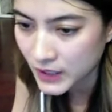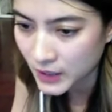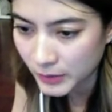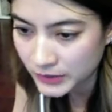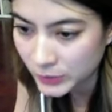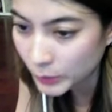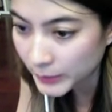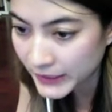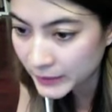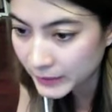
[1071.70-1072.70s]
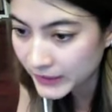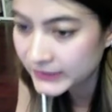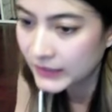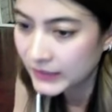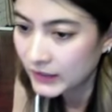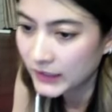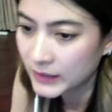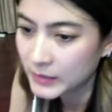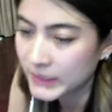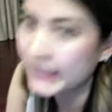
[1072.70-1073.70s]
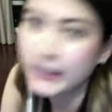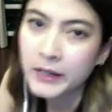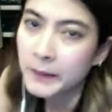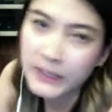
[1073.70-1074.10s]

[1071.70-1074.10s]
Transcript: บอกสรุปพี่กี้ไม่ได้ใส่หรอคะกำไรแดง